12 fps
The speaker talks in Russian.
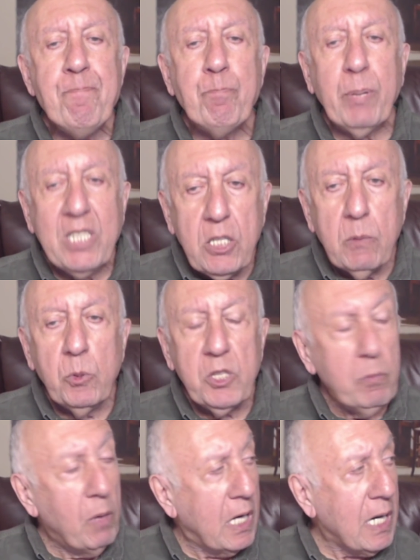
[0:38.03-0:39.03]
почему
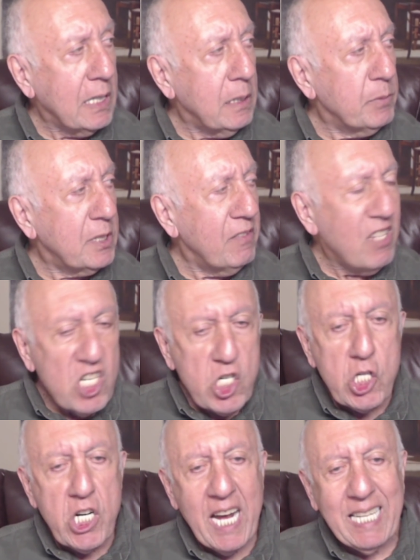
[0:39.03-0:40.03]
демократам
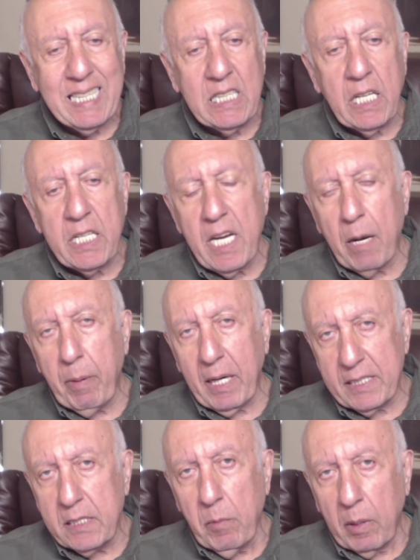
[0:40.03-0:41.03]
совершенно
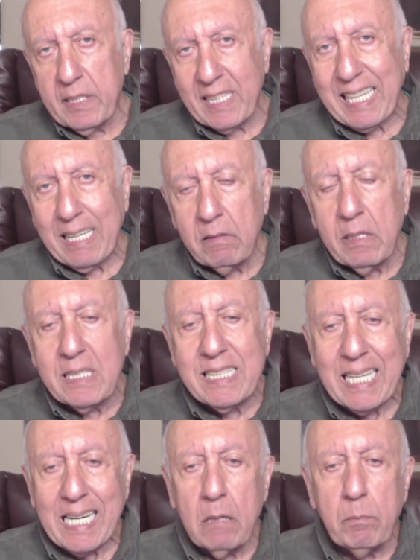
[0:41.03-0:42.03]
необходимо атаковать
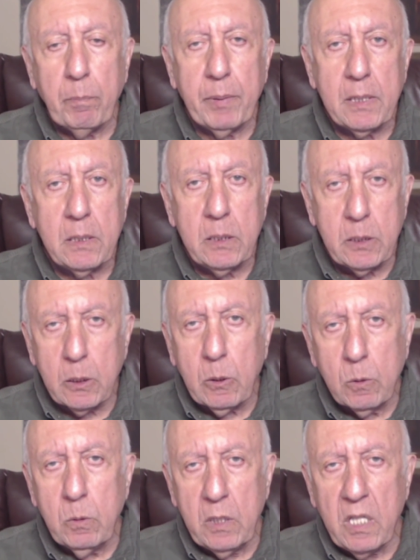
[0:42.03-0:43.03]
Трампа, ни
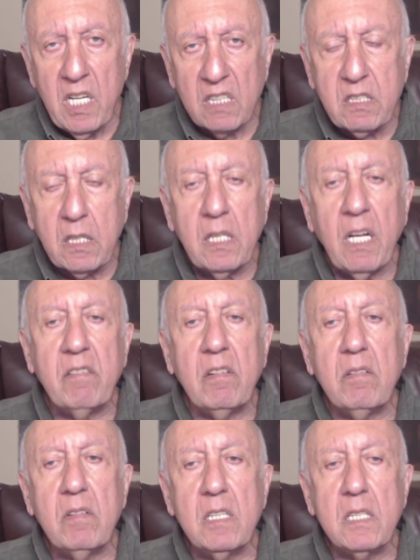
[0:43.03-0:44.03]
секунды не
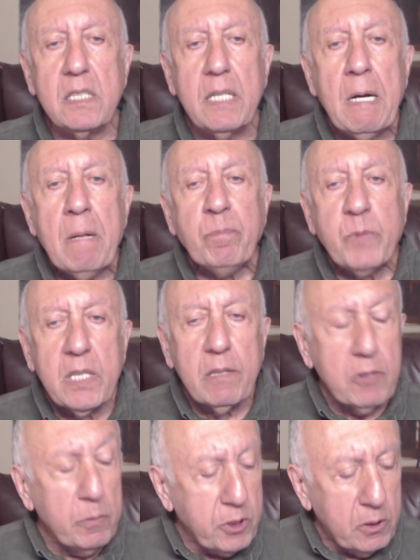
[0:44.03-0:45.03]
останавливаясь. Дело в
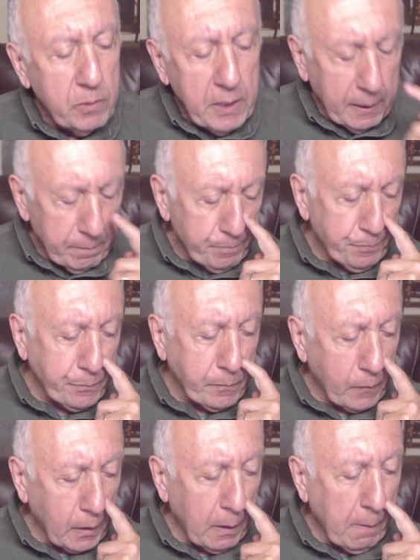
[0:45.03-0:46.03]
том, что у них
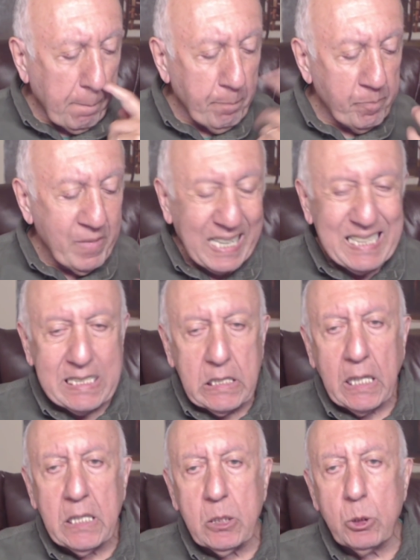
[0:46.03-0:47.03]

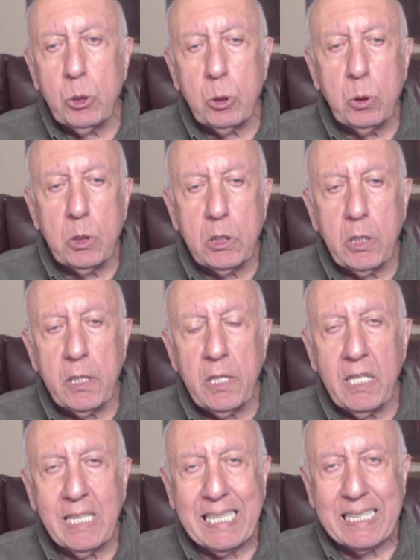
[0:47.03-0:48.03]
нарастает
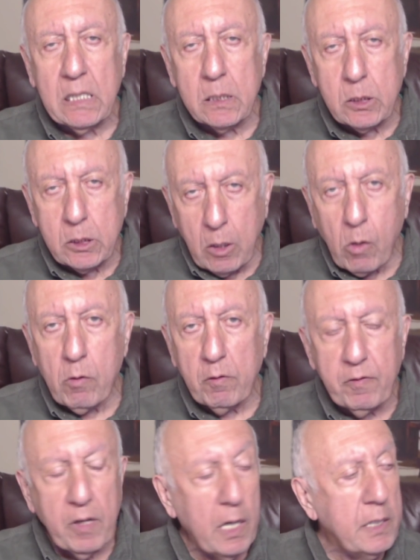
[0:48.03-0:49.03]
ощущение
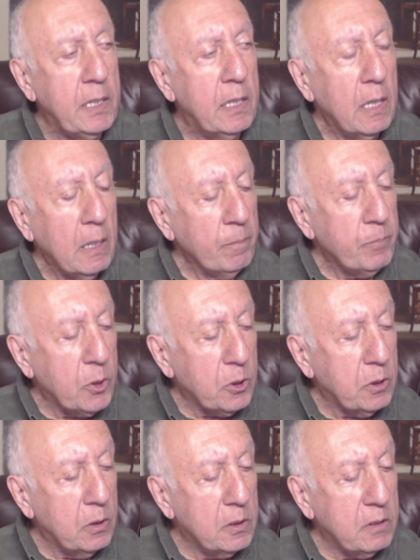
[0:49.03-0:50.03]
катастрофы. Они, то,
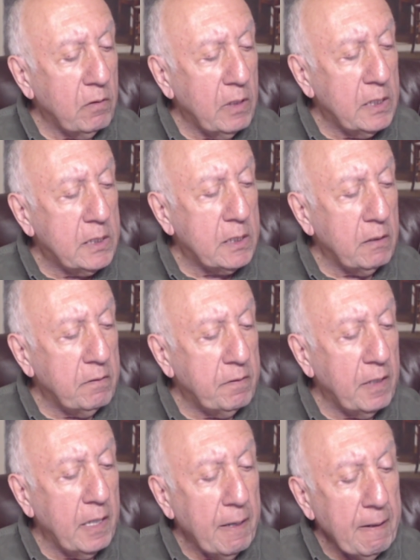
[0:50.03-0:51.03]
что называется,
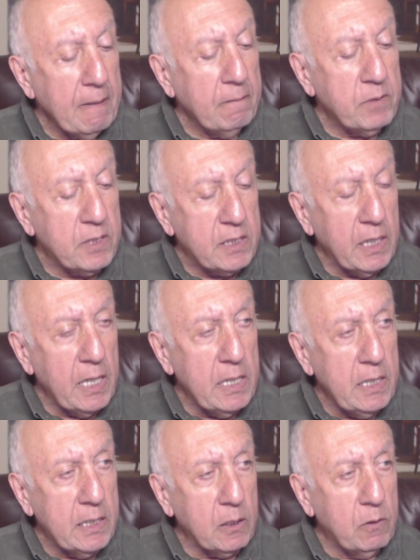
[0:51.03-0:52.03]
в
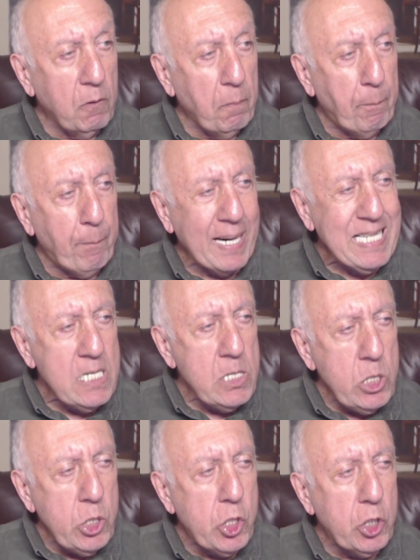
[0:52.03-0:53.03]
состоянии такого
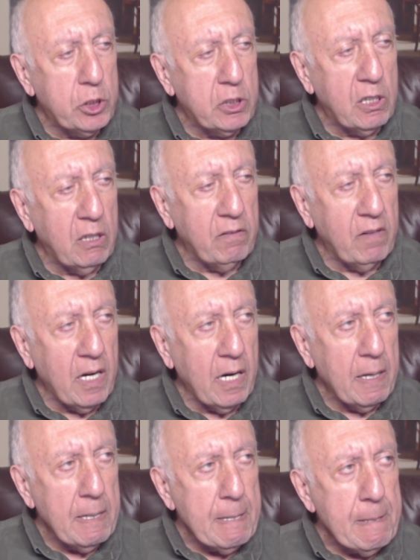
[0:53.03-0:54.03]

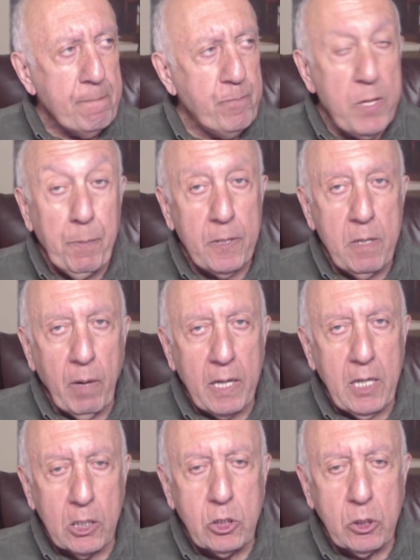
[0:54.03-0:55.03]
панического
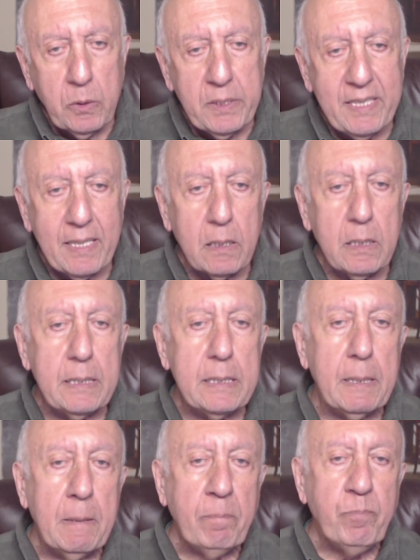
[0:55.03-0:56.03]
непонимания, что делать.
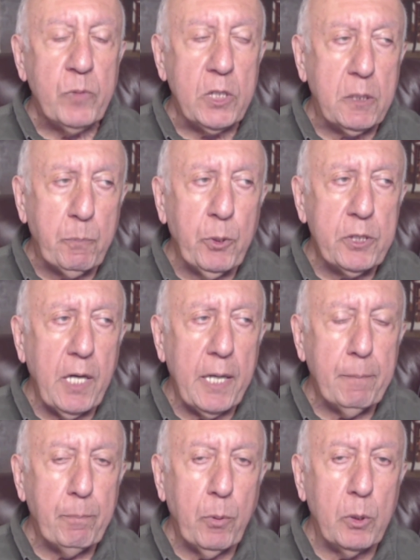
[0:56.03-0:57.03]
Значит, после,
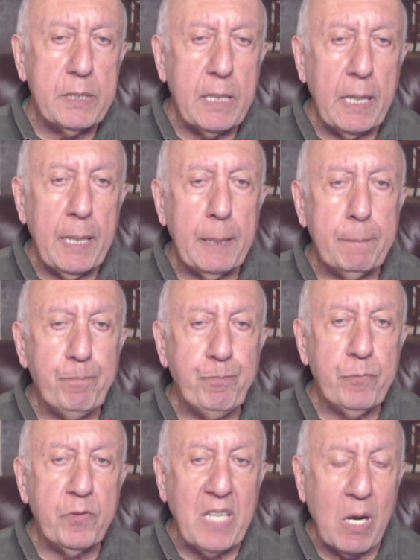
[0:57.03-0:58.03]
после
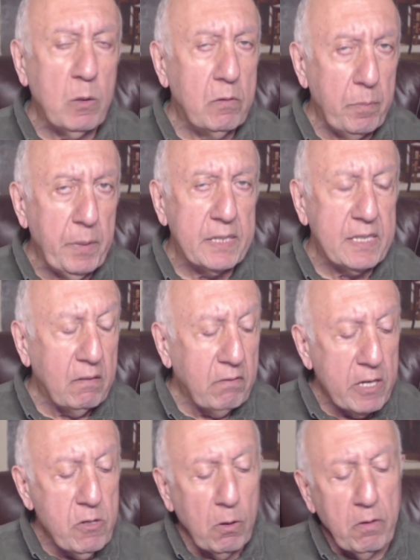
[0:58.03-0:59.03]
второго места в
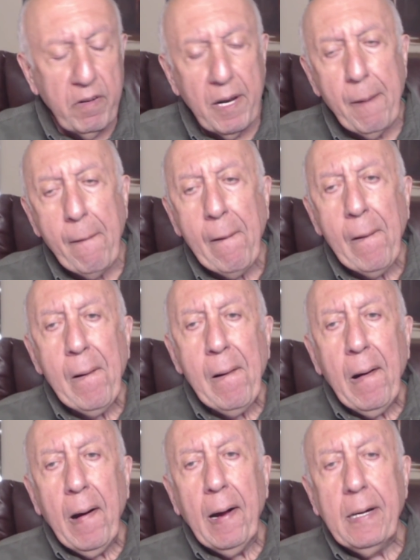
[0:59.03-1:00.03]
Айове
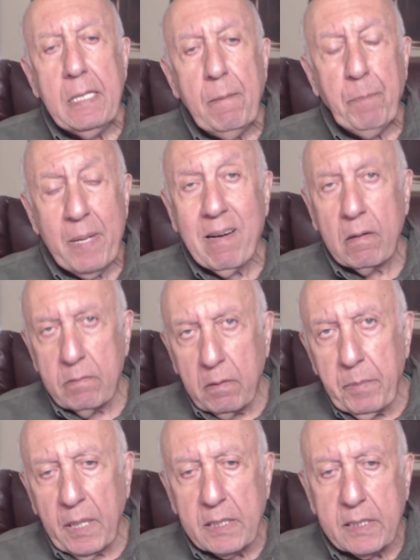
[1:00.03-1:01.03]
и первого
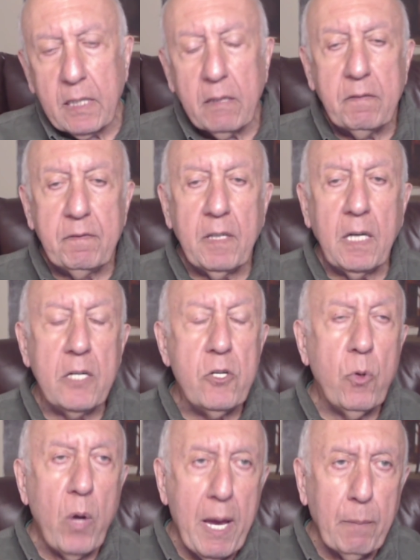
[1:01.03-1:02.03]
места в
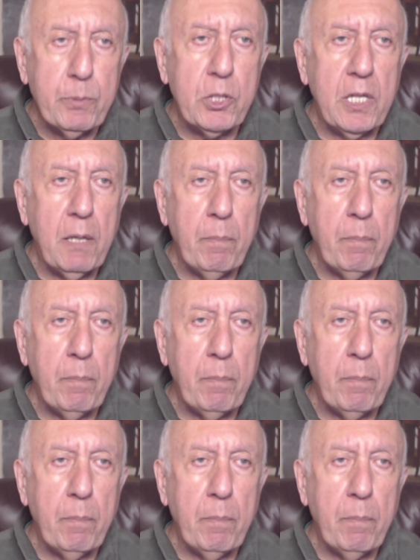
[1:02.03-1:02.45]
Нью-Хэмпшире